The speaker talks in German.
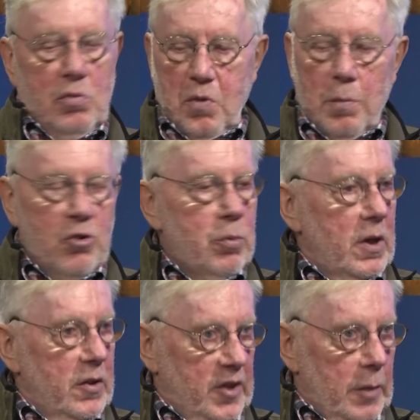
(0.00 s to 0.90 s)
Für mich
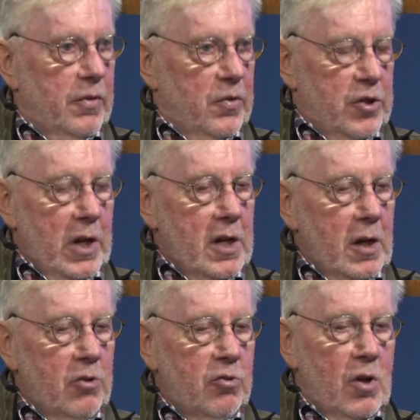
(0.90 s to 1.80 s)
war das
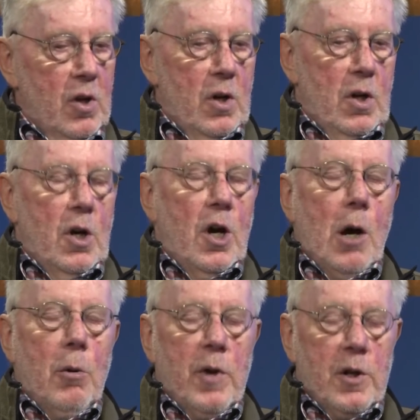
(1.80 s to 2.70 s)
selbstverständlich.
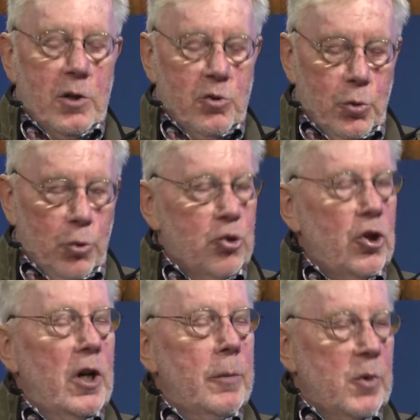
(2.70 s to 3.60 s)
Aber wenn dann so ein
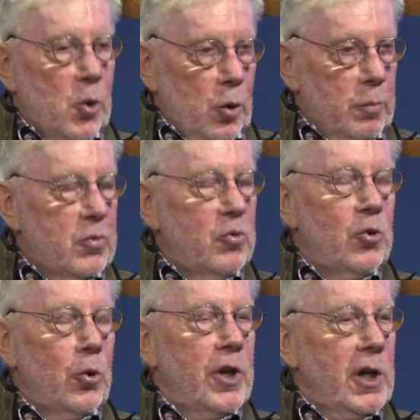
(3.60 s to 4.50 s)
Schreiben kommt
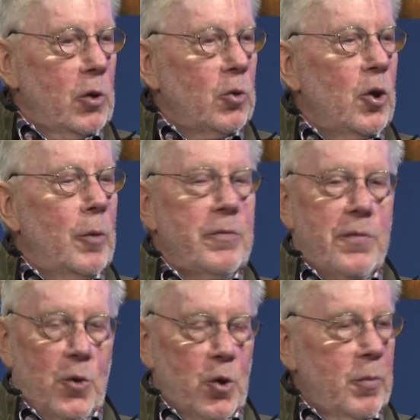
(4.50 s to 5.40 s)
und so eine Ehrung
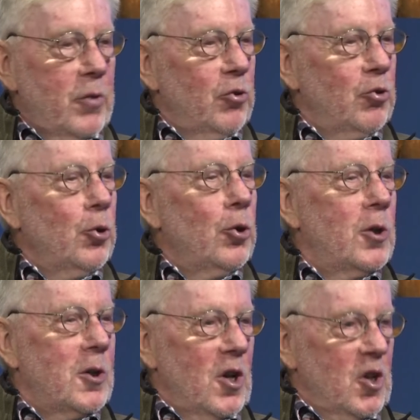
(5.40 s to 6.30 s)
kommt, freut man sich doch
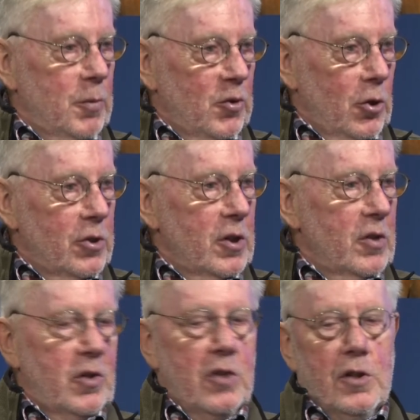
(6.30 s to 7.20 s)
ganz
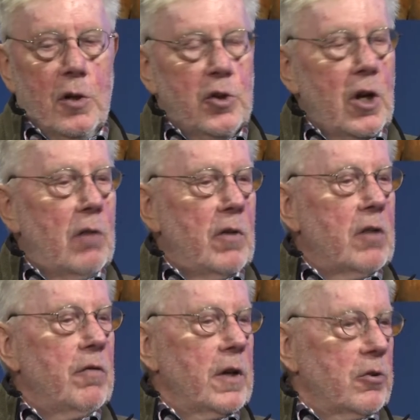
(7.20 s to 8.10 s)
besonders, dass auch die
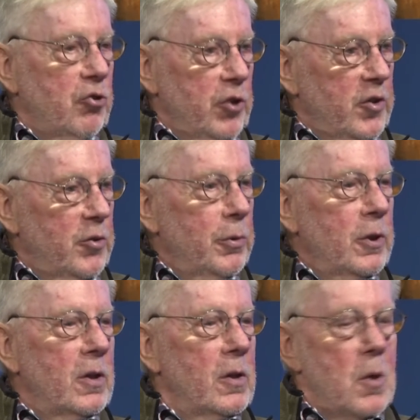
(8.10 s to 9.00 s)
Arbeit wertgeschätzt
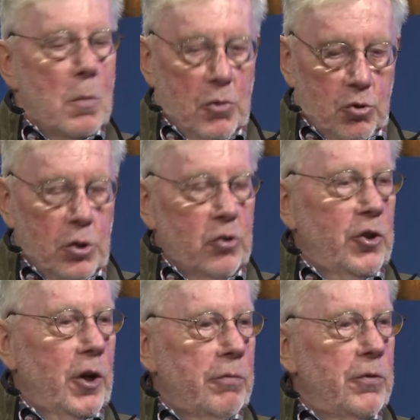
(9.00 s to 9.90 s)
wird. Mich hat
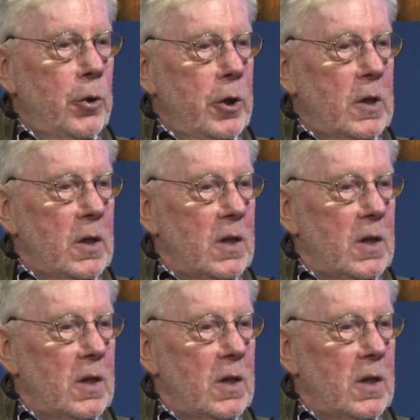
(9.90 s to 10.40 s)
das sehr gefreut.